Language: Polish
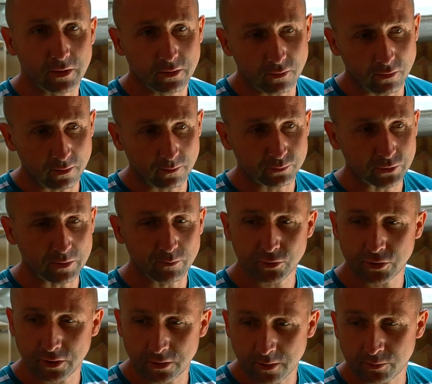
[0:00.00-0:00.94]
A gołąb się
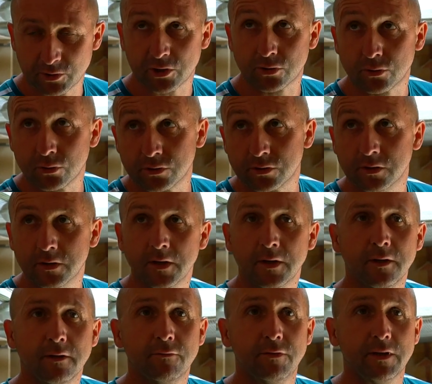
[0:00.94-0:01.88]
musi dobrze czuć,
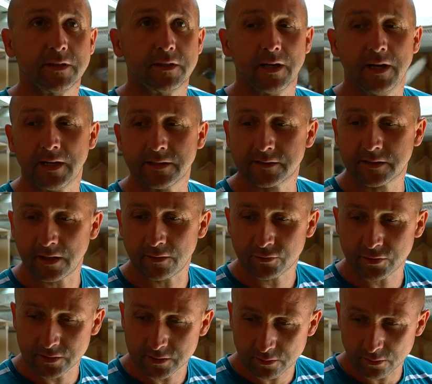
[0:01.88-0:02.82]
wentylacja,
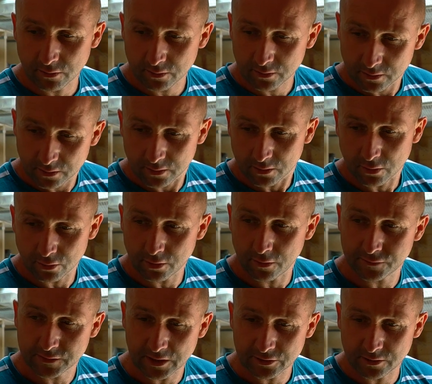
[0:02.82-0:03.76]
wszystko i
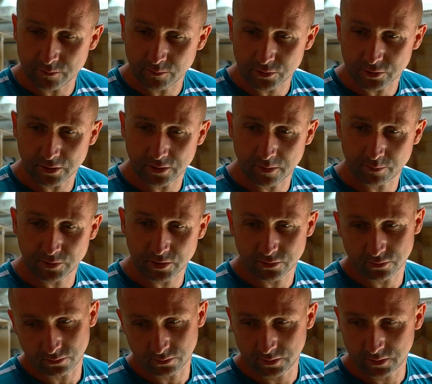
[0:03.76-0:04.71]
hodowca się musi dobrze
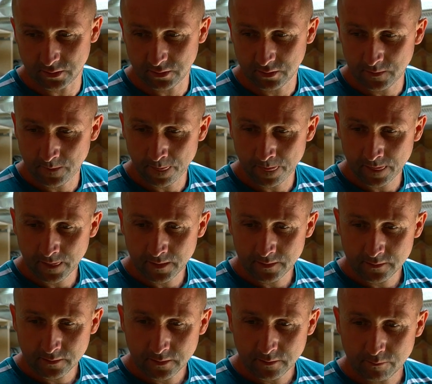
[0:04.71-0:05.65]
czuć.
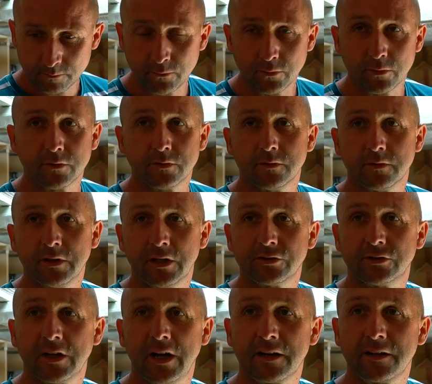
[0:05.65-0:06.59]
No.
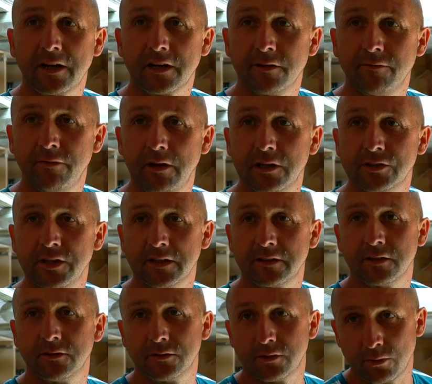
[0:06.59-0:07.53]
jeszcze jak nagrywałeś
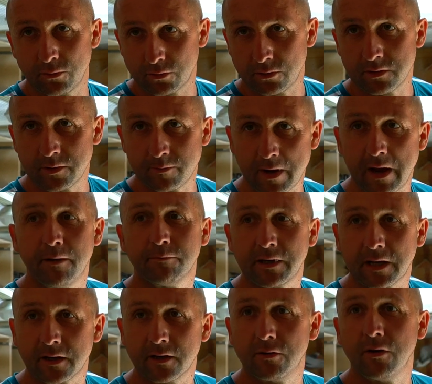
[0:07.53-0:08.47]
lata do tyłu, to nie miałem
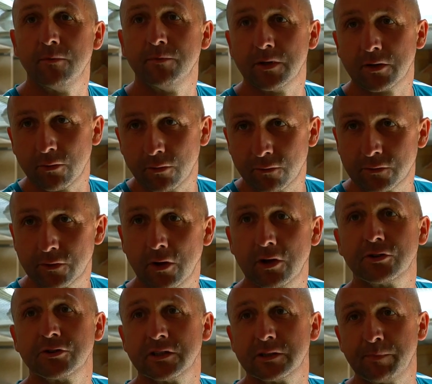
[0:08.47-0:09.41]
takich gołębników, to
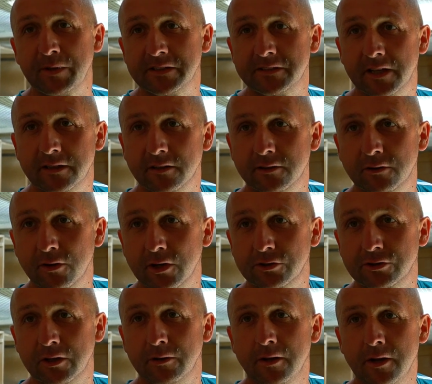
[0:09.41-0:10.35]
jeszcze z 500 to
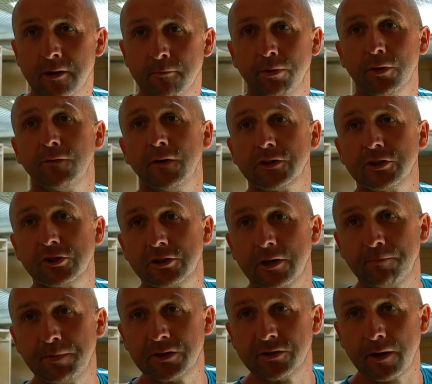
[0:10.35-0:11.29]
jeszcze po
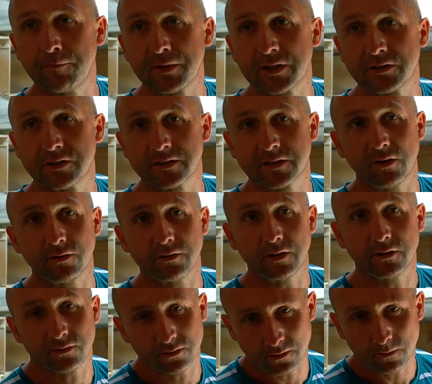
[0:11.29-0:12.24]
25 na pierwszej
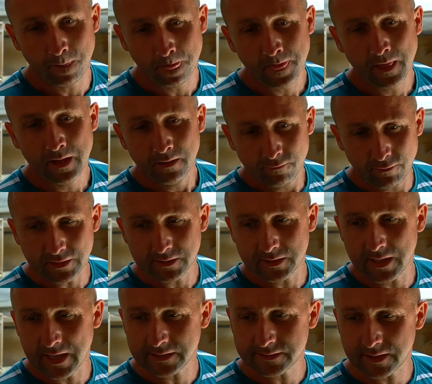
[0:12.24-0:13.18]
stronie, no to
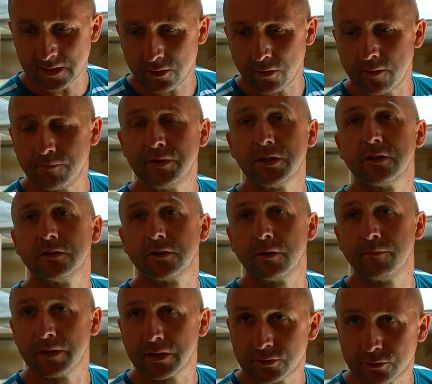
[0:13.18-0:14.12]
Wentylacja, gołębniki
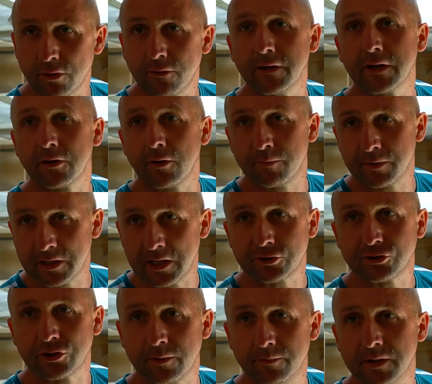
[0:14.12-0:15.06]
sobie człowiek robi
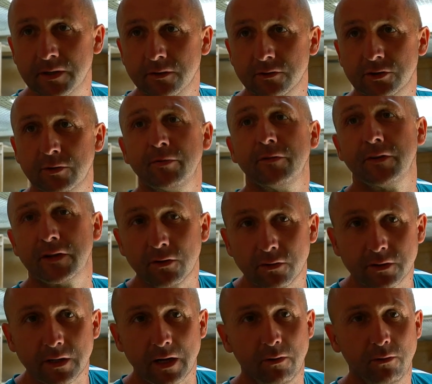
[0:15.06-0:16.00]
dla siebie, no, żeby
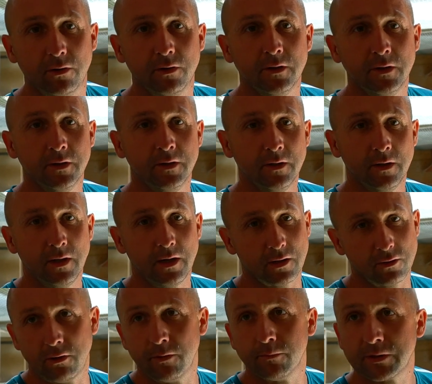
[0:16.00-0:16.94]
wyglądało.
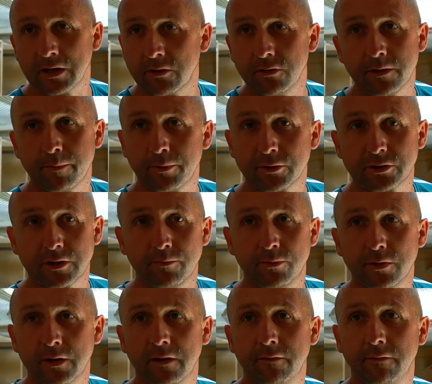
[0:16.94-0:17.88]
A gołąb tego nie
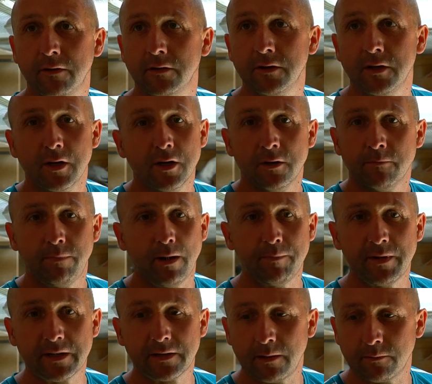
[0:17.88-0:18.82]
potrzebuje. E,
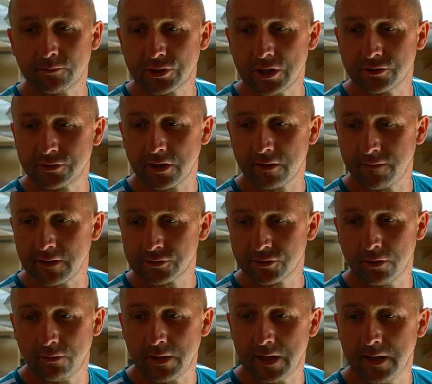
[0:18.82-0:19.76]
pamiętam Częczek
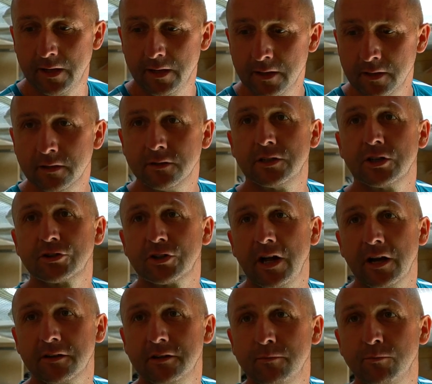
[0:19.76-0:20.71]
Warzoła ze
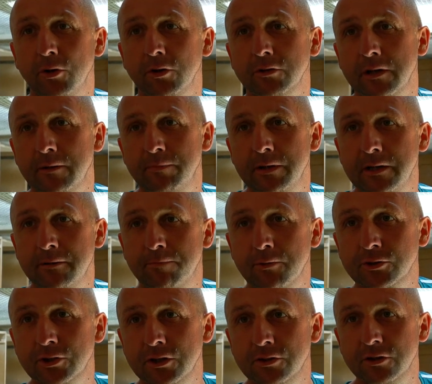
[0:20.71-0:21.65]
szklarni młode bili
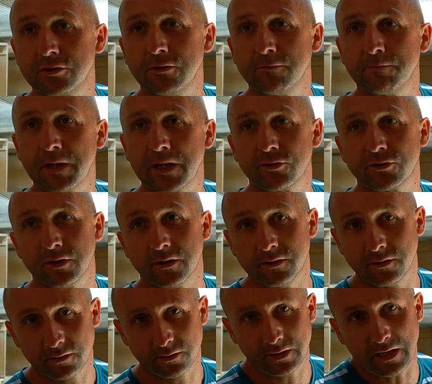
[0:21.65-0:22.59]
po 61.
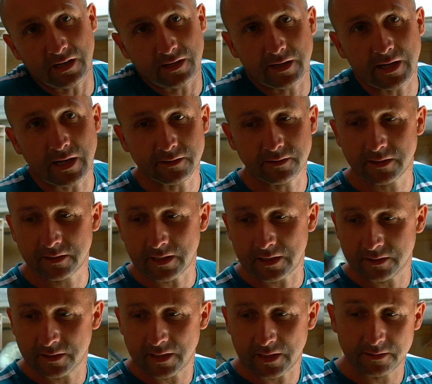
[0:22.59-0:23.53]
No. Dali radę,
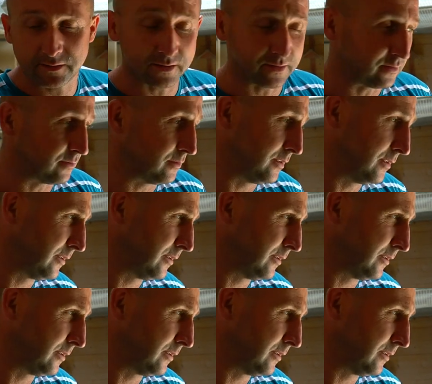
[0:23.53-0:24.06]
dali radę. No.